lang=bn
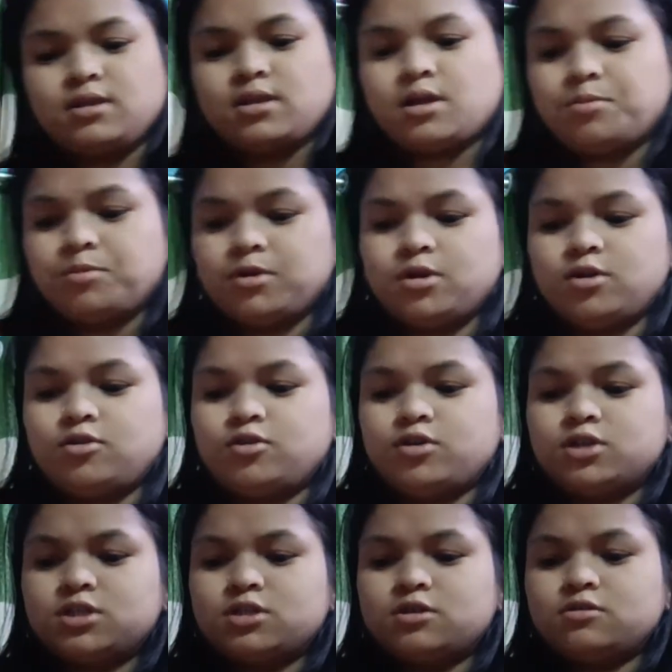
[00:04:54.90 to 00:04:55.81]
তারপরে
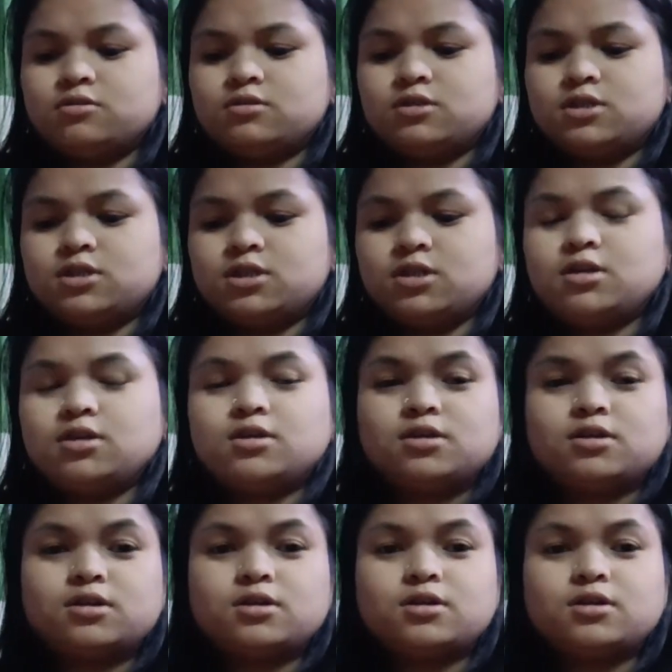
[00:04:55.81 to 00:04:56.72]
রয়েছে হচ্ছে
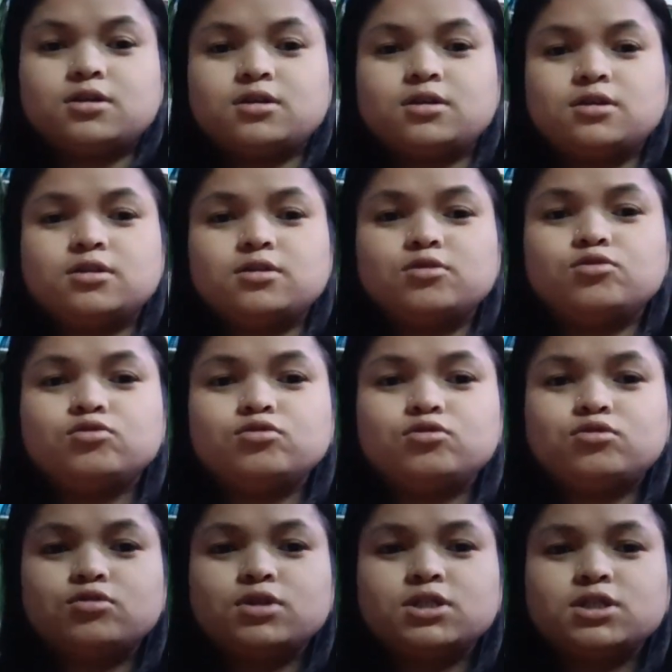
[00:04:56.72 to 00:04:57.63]

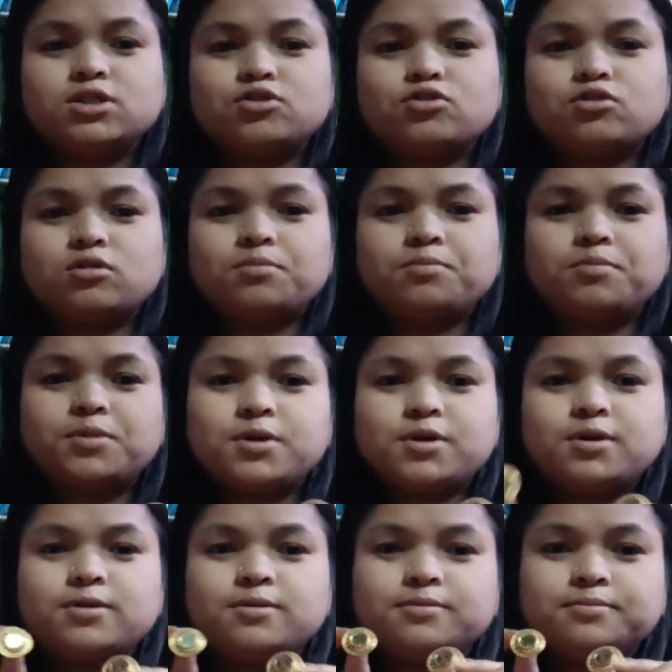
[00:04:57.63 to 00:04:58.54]
দুটো এই যে টপ
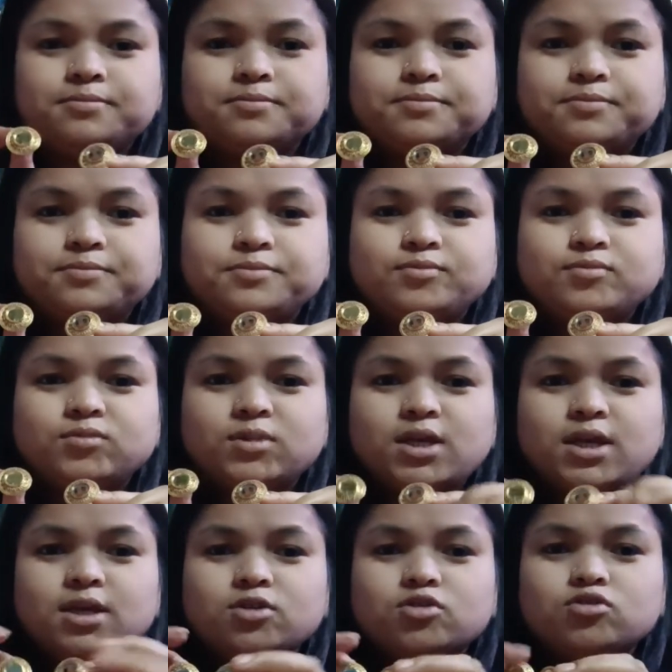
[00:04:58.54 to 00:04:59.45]

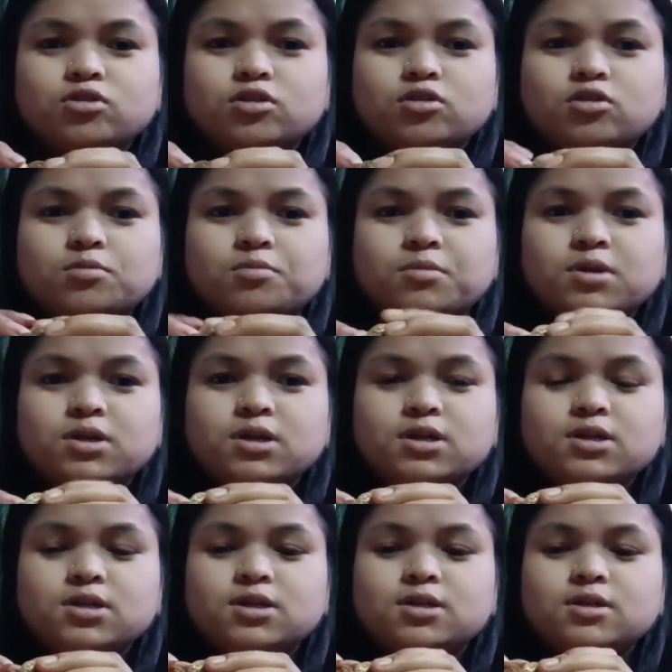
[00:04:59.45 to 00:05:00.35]
একজোড়া টপ
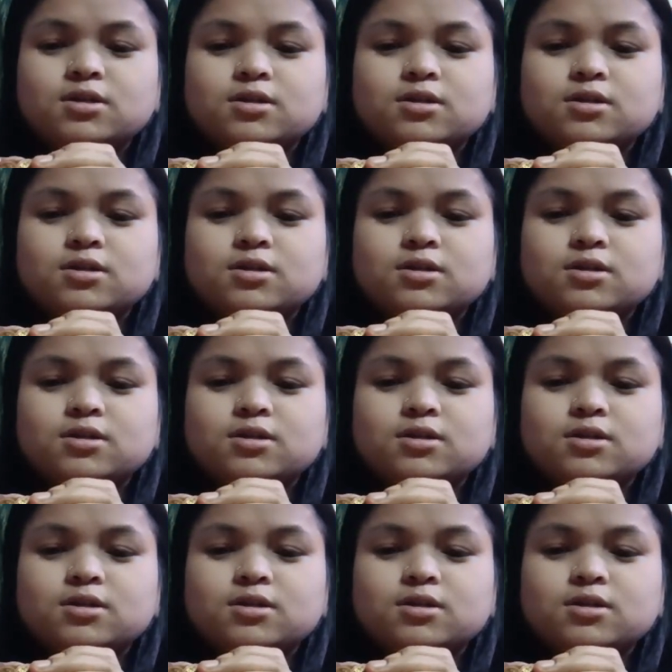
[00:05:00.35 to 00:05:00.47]
কর্নার